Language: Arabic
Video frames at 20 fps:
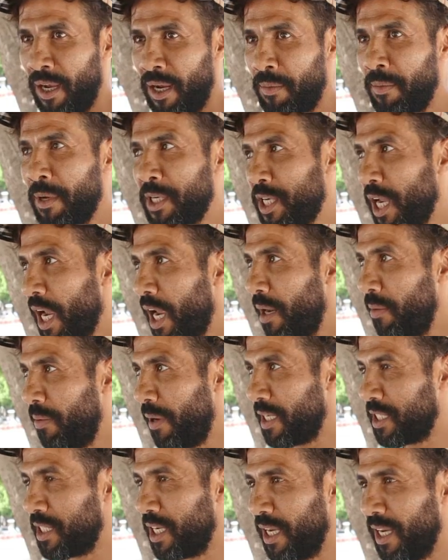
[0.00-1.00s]
المشاكل
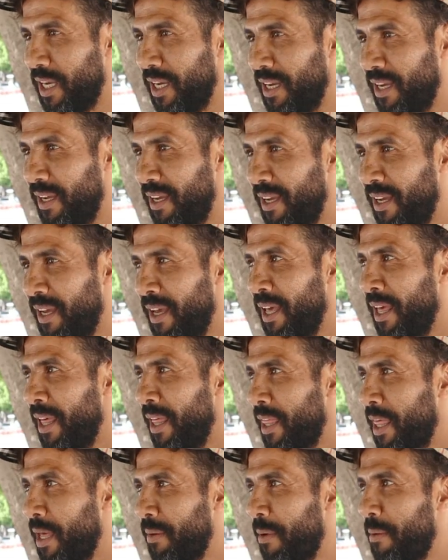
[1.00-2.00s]
برشا
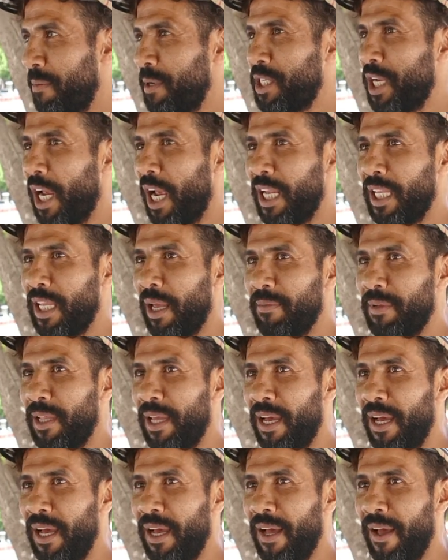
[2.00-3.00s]
ثم مشاكل
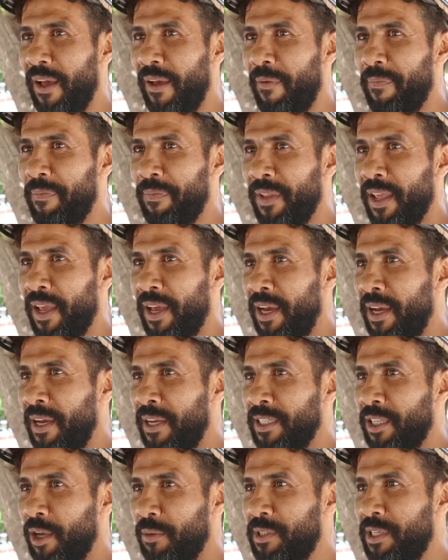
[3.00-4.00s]
تبدا
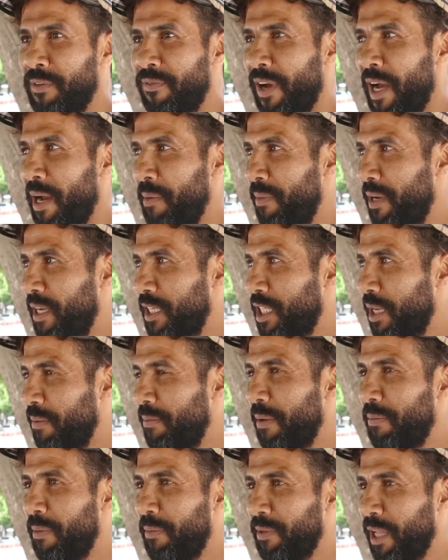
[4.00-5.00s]
بصفه عامه
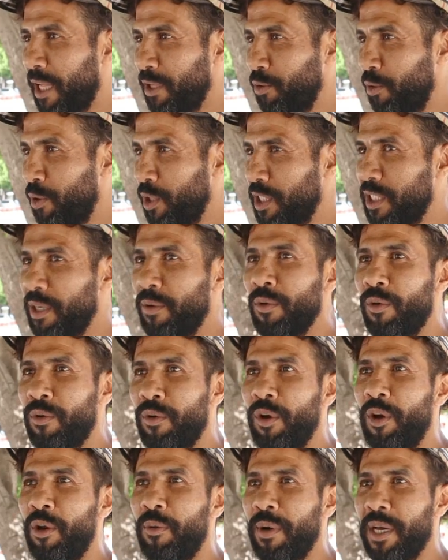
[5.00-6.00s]
شباب نتاع تونس
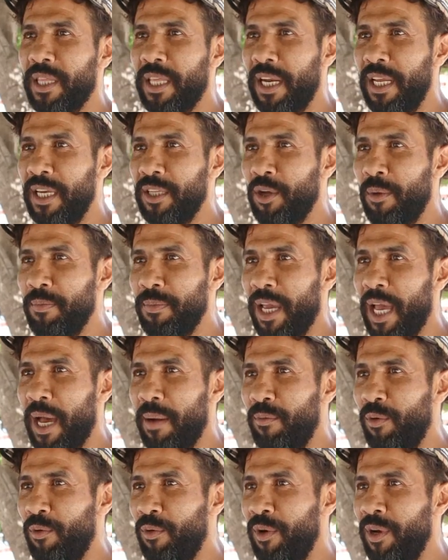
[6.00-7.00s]
كلهم اكثريتهم
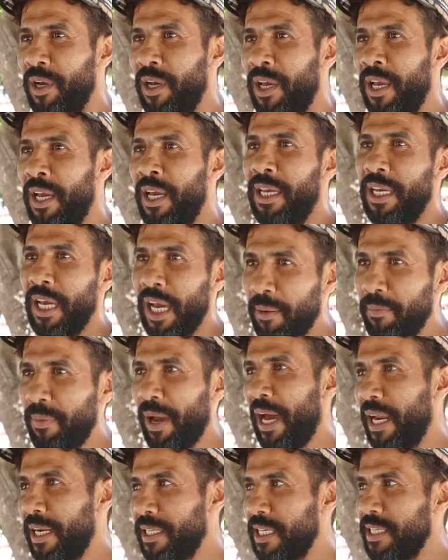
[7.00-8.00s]
يخموا يحب
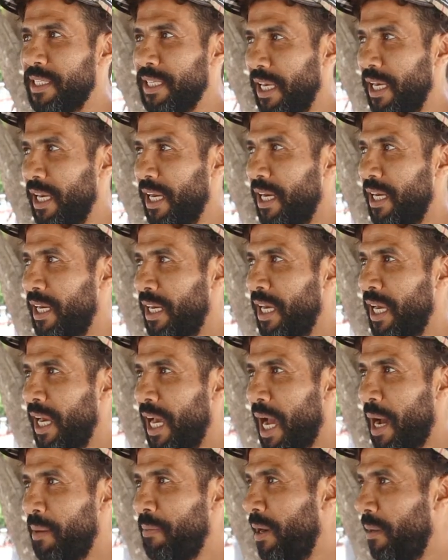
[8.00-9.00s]
يعرس صحيح
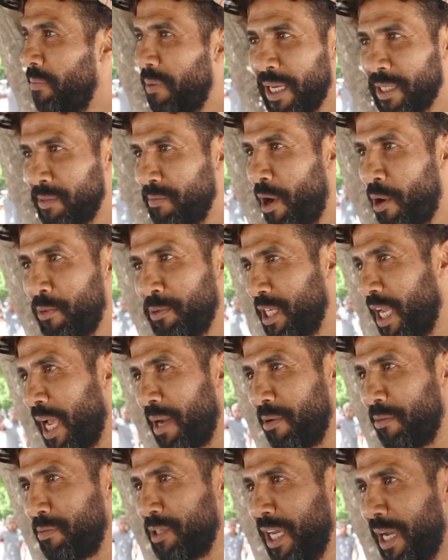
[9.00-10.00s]
اما الباز ما همش
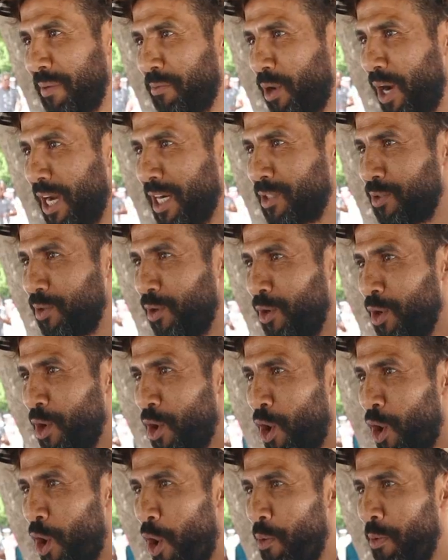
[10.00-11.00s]
يخمم باش يحب يعرسه
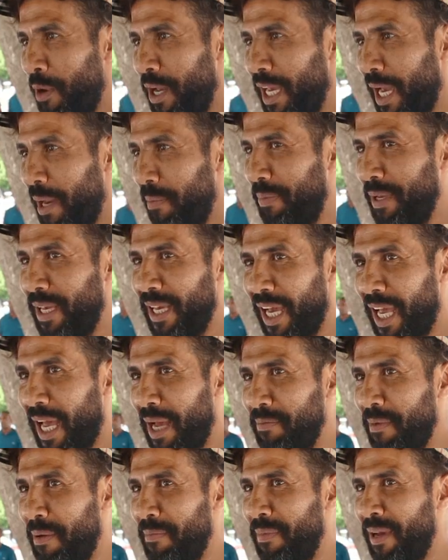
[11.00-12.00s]
ما يحب
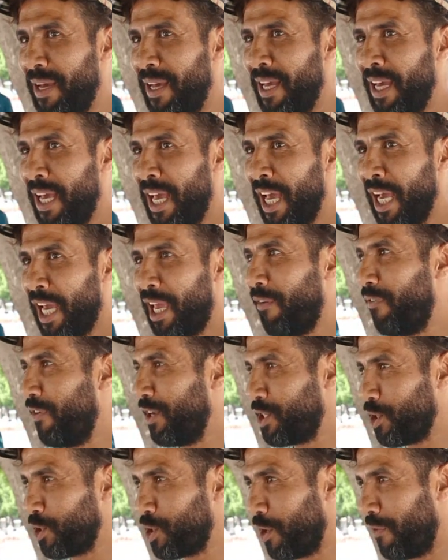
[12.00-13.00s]
يخمم
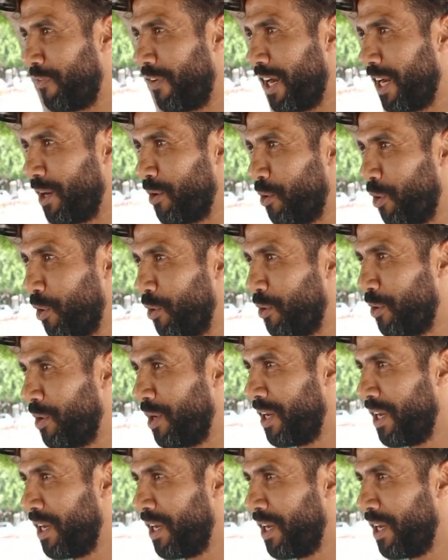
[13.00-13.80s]
كيفاش يصرف على روحه